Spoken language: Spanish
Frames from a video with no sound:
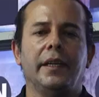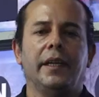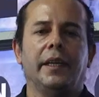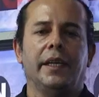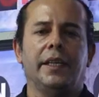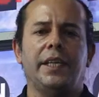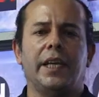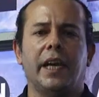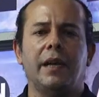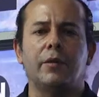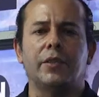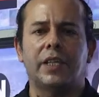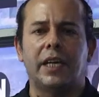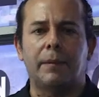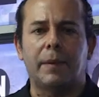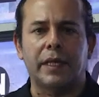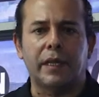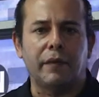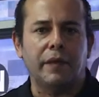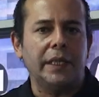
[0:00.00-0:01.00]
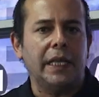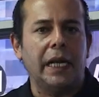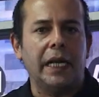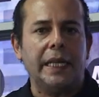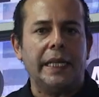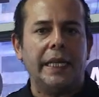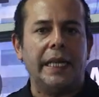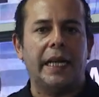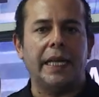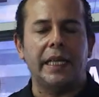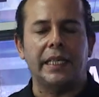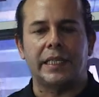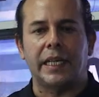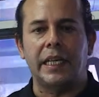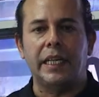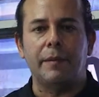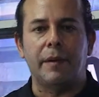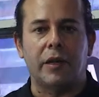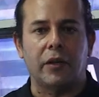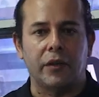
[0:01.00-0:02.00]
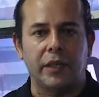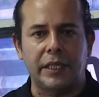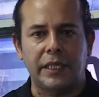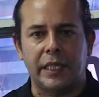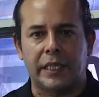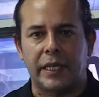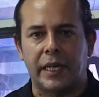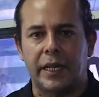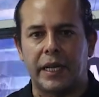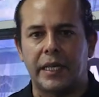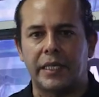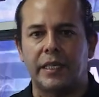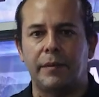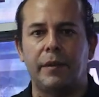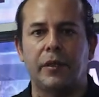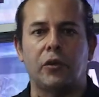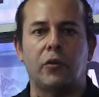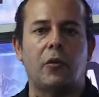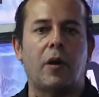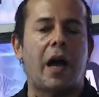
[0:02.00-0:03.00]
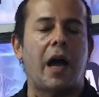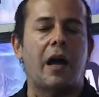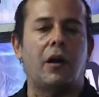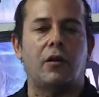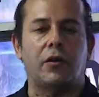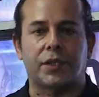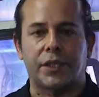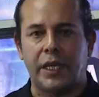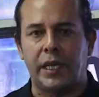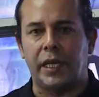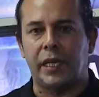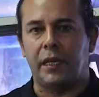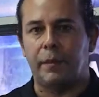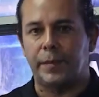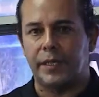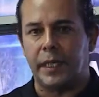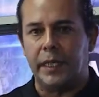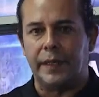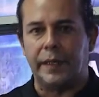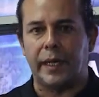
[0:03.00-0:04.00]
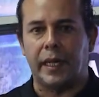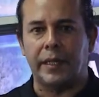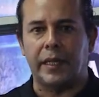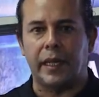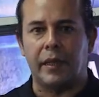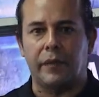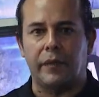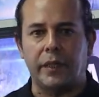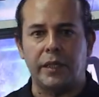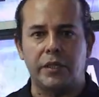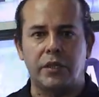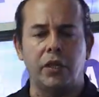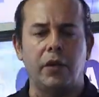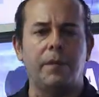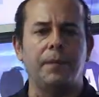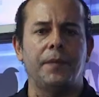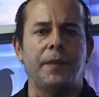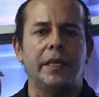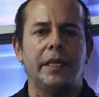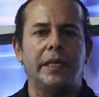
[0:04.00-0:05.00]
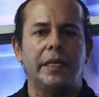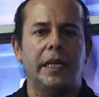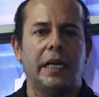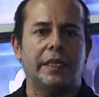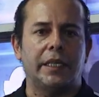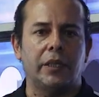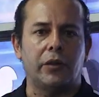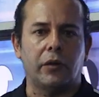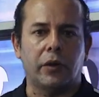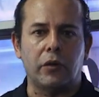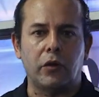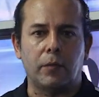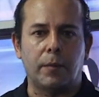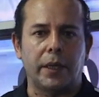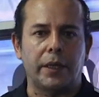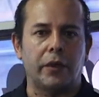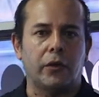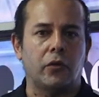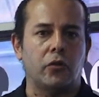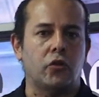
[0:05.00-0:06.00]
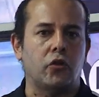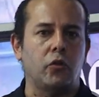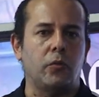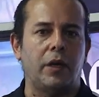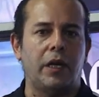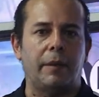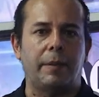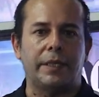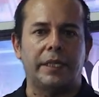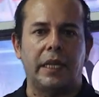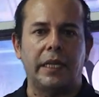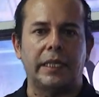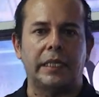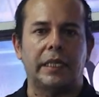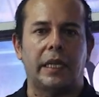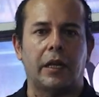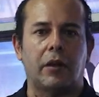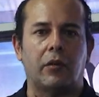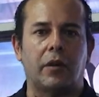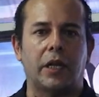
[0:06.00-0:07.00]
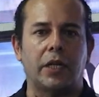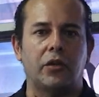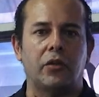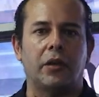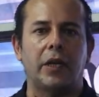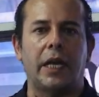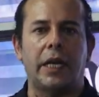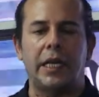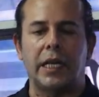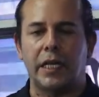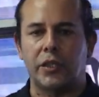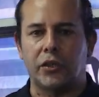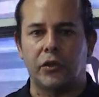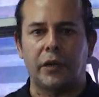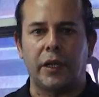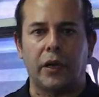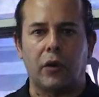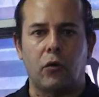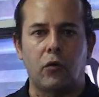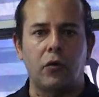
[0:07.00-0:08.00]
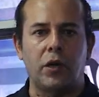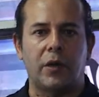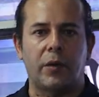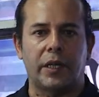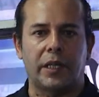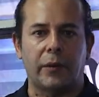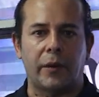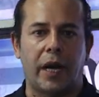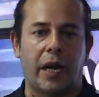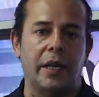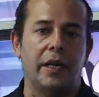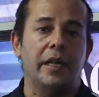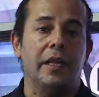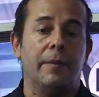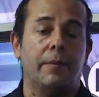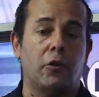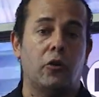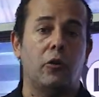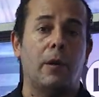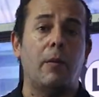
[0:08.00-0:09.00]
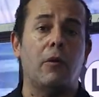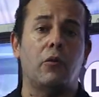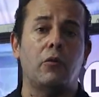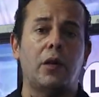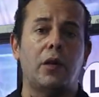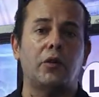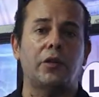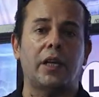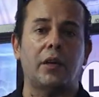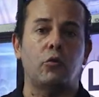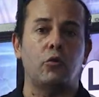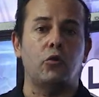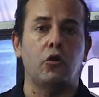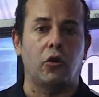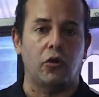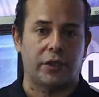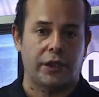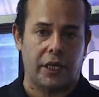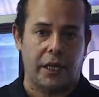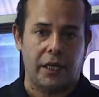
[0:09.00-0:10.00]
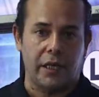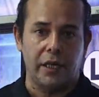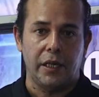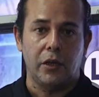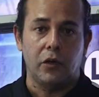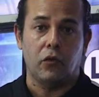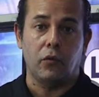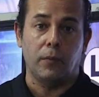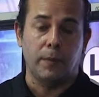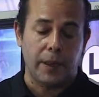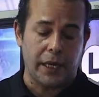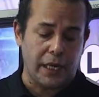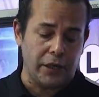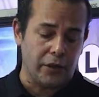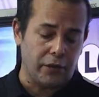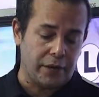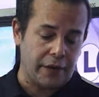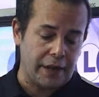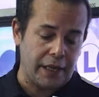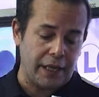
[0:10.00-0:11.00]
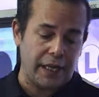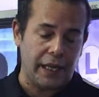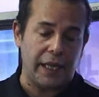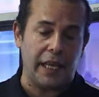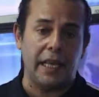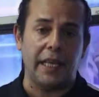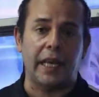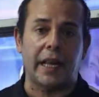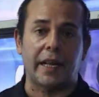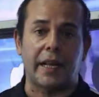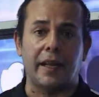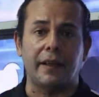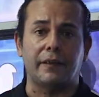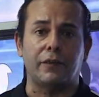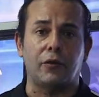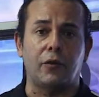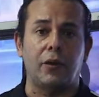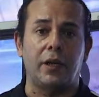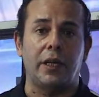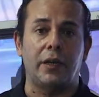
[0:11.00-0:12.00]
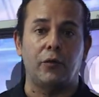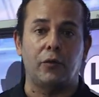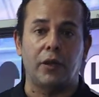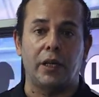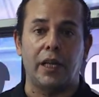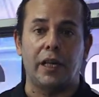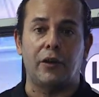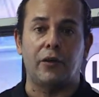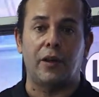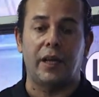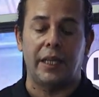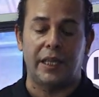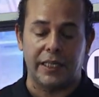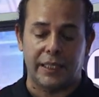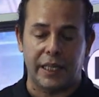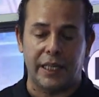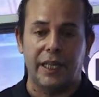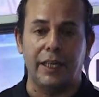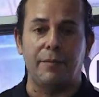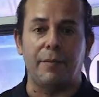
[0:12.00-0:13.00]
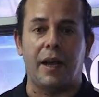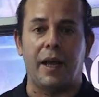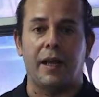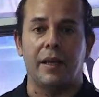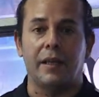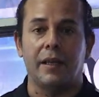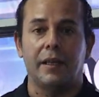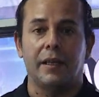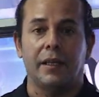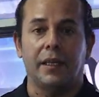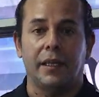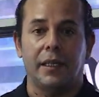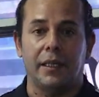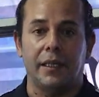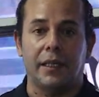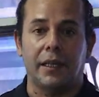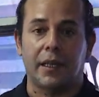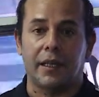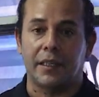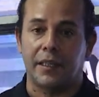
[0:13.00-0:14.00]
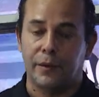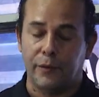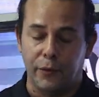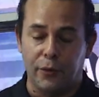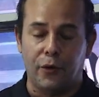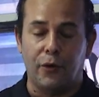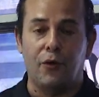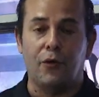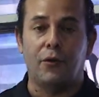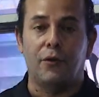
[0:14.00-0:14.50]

Y llegamos a la parte final de Alianza Lima Noticias. El agradecimiento a AOC, el especialista en alta definición, y al Centro Quiropráctico Schubert, el especialista en la corrección y alineación de la columna vertebral. Pero nos vamos con una nota curiosa. Cumpleaños de Edgar Castro, el utilero de Alianza Lima y recibió